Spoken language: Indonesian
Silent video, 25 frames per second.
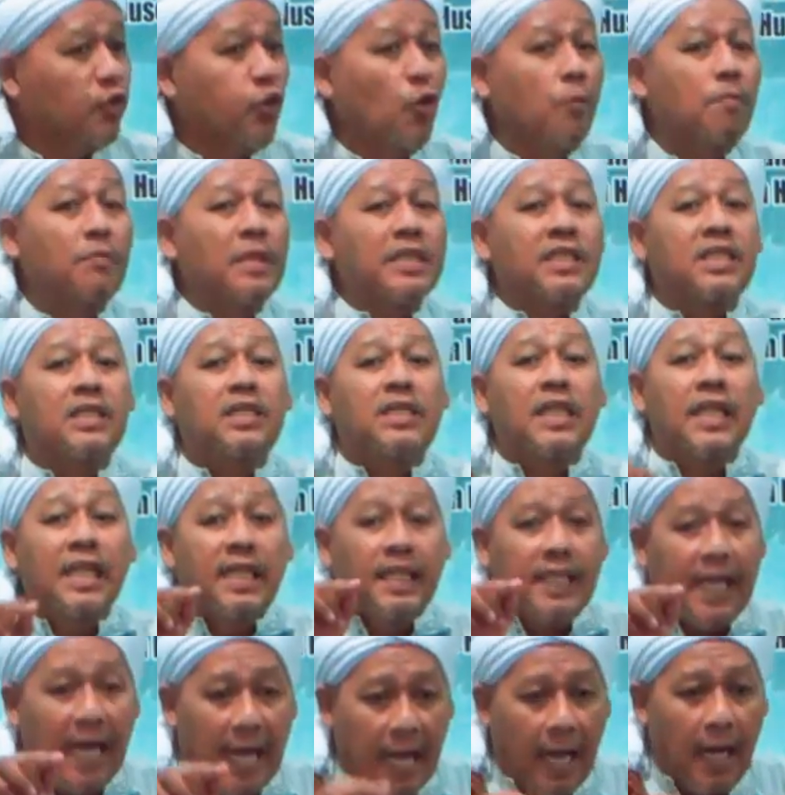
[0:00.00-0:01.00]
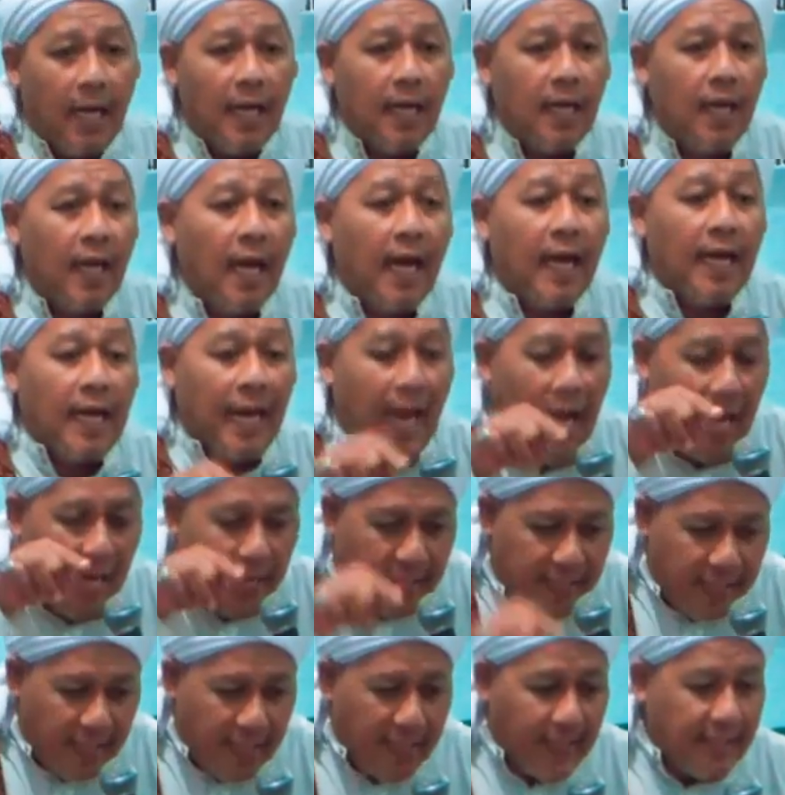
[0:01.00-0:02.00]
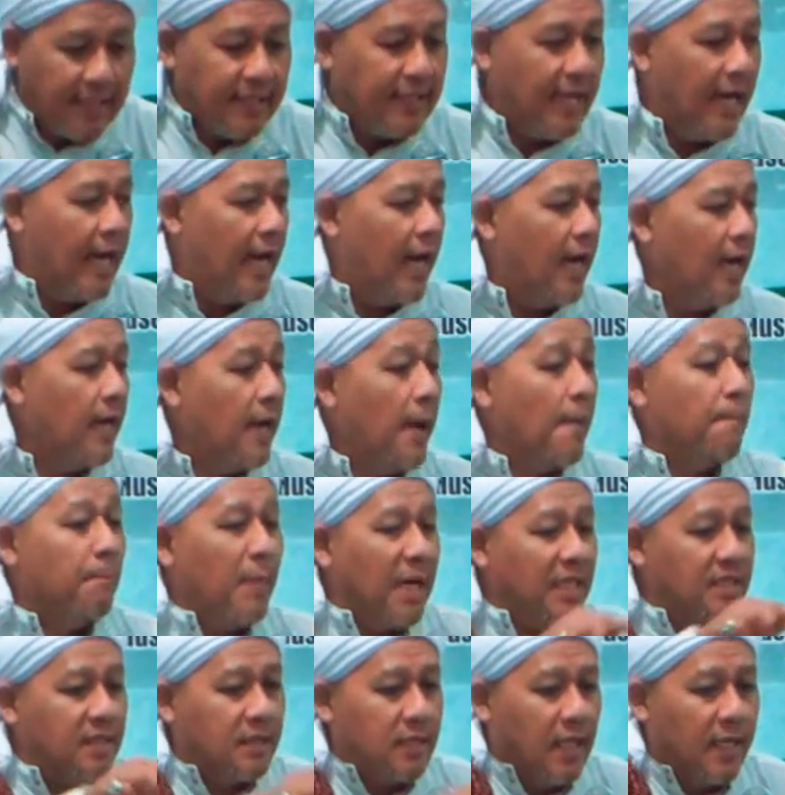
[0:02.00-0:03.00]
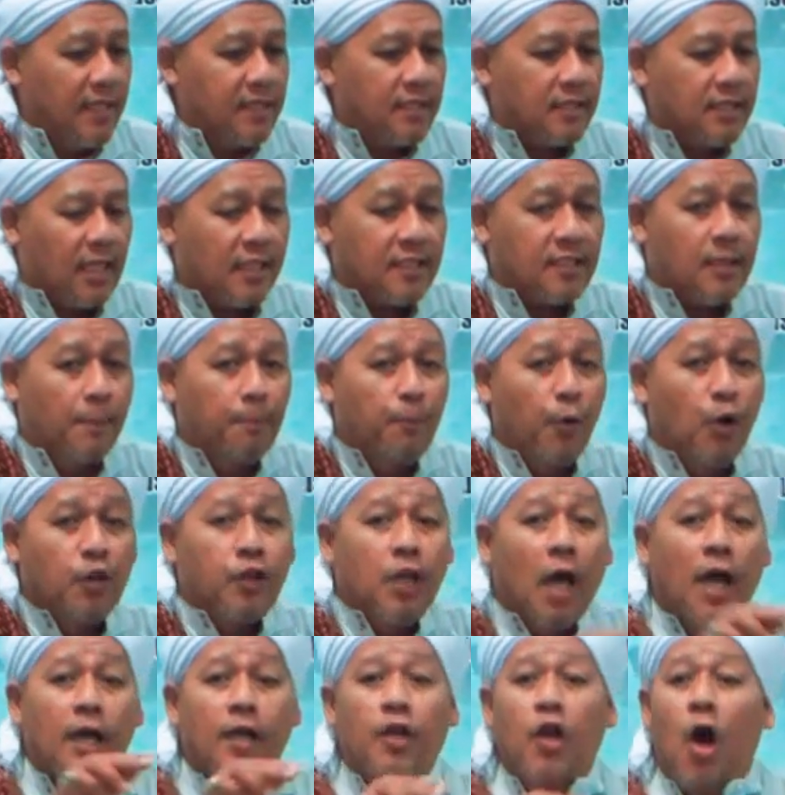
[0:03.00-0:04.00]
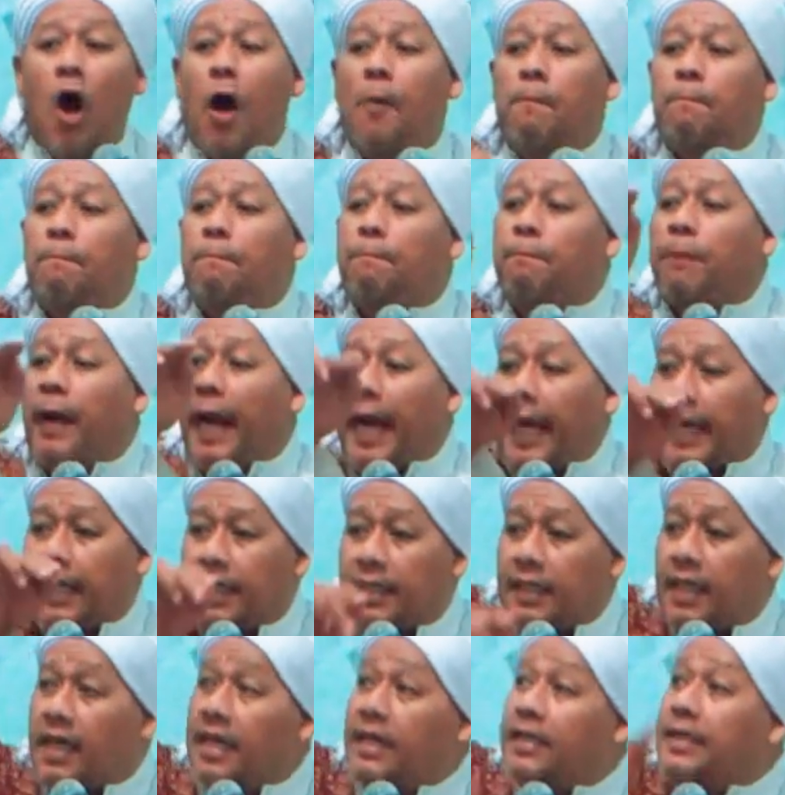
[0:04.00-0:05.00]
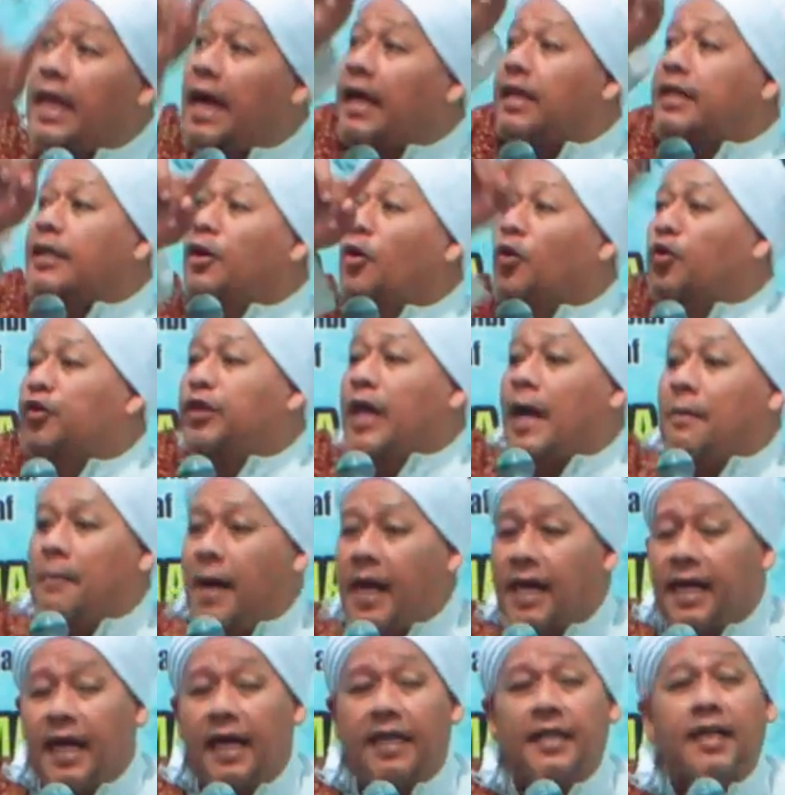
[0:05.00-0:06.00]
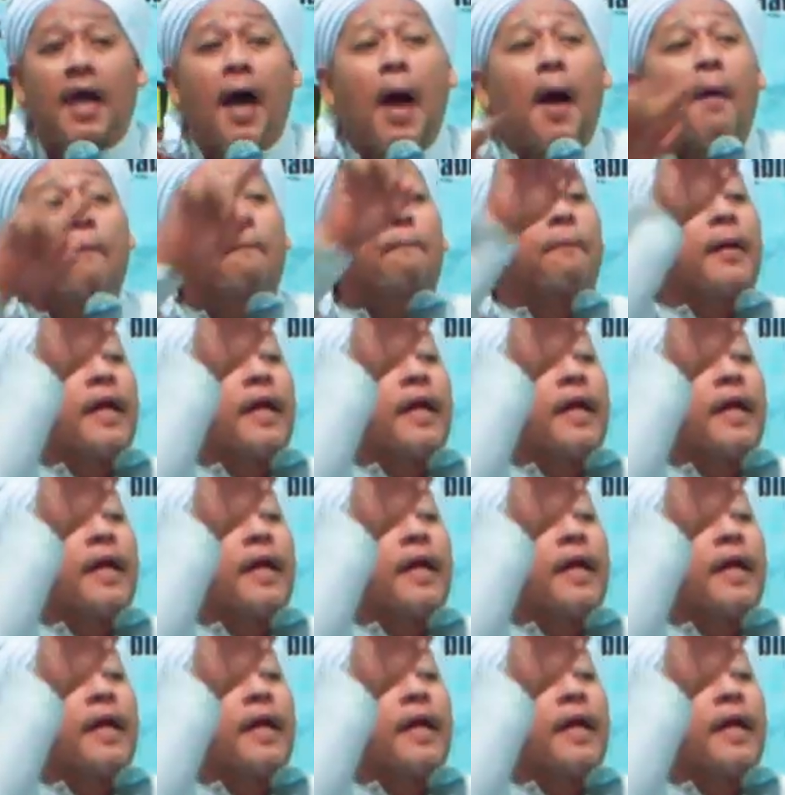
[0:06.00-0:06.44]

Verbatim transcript: Itu mestinya lahirnya majelis tersebut dompleng yang diutamakan